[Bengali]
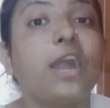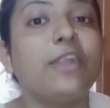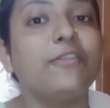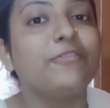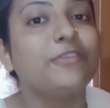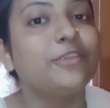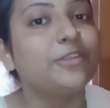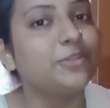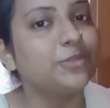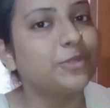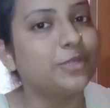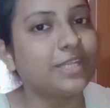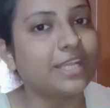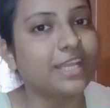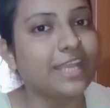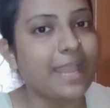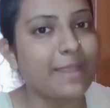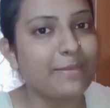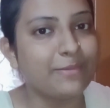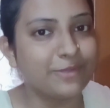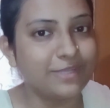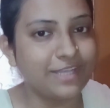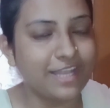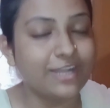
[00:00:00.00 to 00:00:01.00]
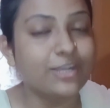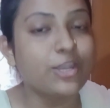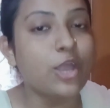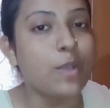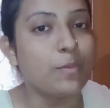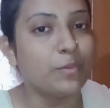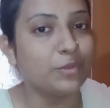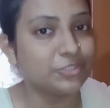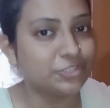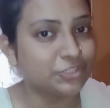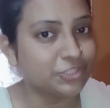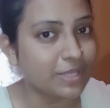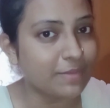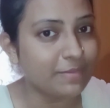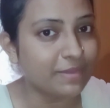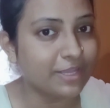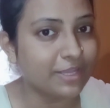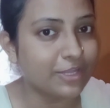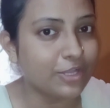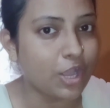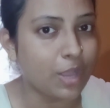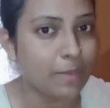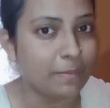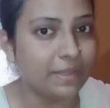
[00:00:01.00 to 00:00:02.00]
আর ভিডিওটা কেমন লাগলো অবশ্যই
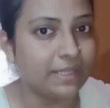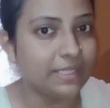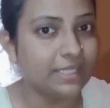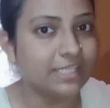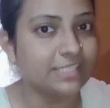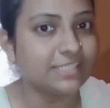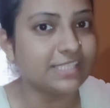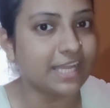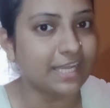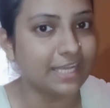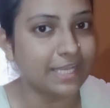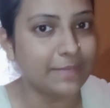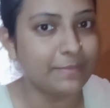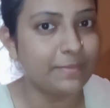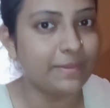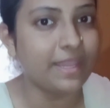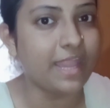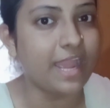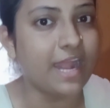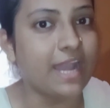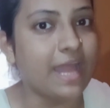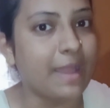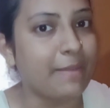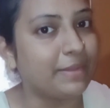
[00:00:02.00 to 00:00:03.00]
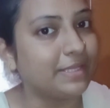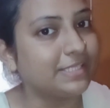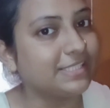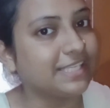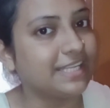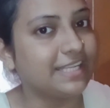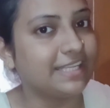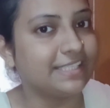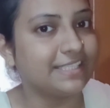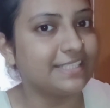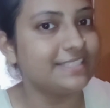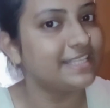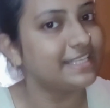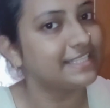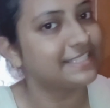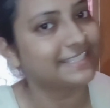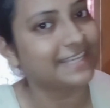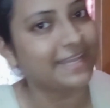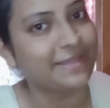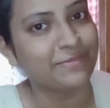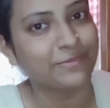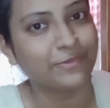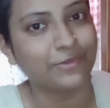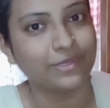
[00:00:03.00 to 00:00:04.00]
আমাকে কমেন্টে জানাবে আর আমার চ্যানেলটা
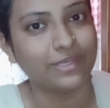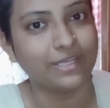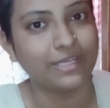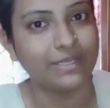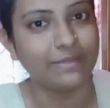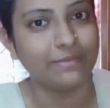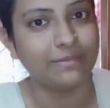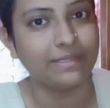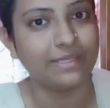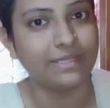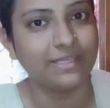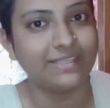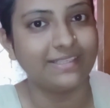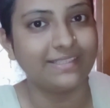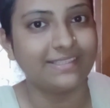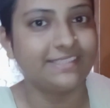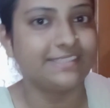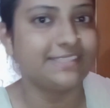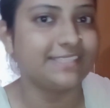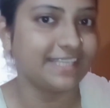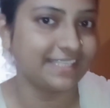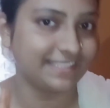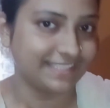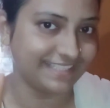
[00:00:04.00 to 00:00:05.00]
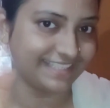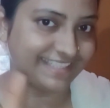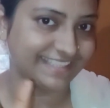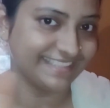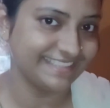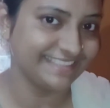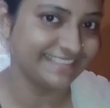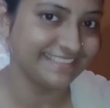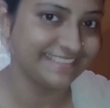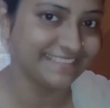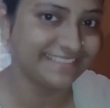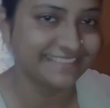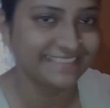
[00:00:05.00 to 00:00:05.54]
সাবস্ক্রাইব করে নেবে টাটা